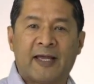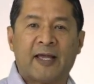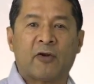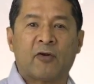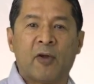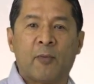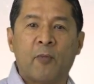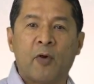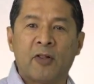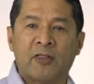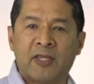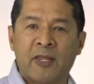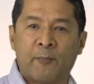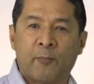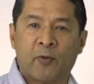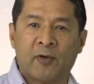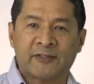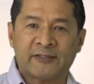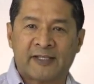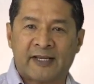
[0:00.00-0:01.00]
que robemos el
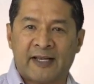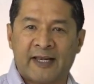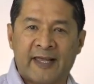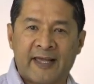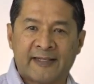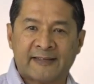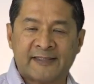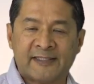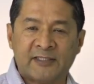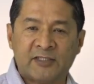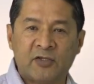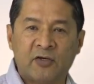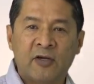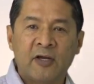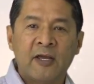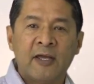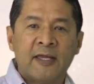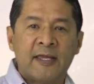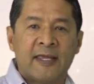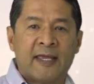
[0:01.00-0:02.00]
tiempo de hacer el ejercicio
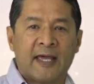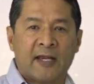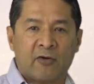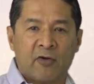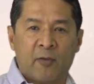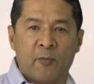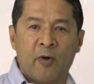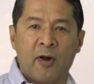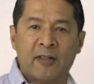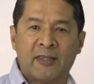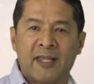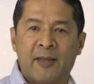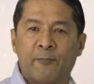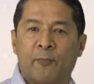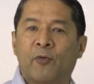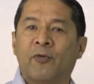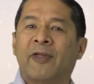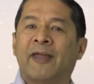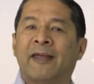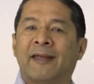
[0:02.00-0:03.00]
y que robemos el
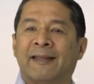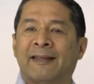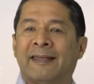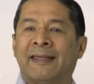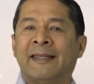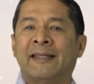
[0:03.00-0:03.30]
tiempo de